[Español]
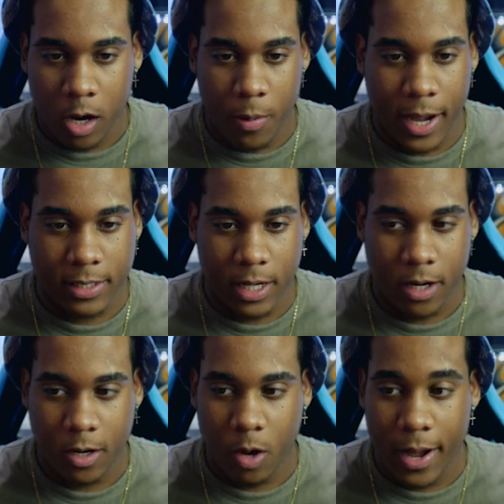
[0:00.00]
Lo van a echar,
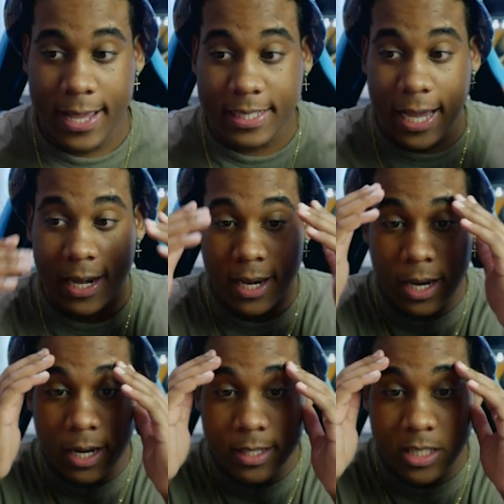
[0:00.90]
lo van a echar.
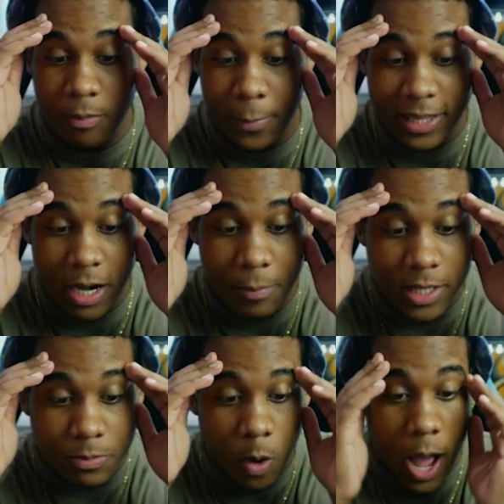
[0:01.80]
Se va a matar el
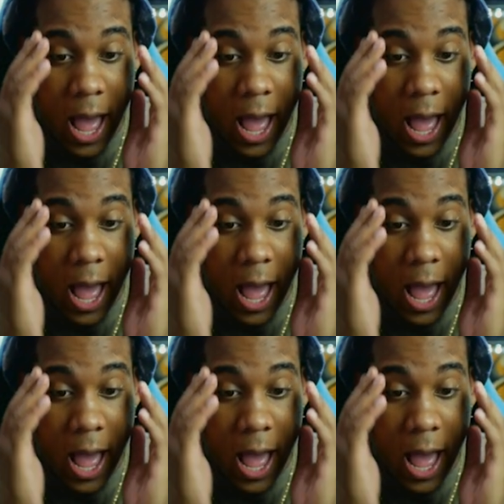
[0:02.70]
mismo.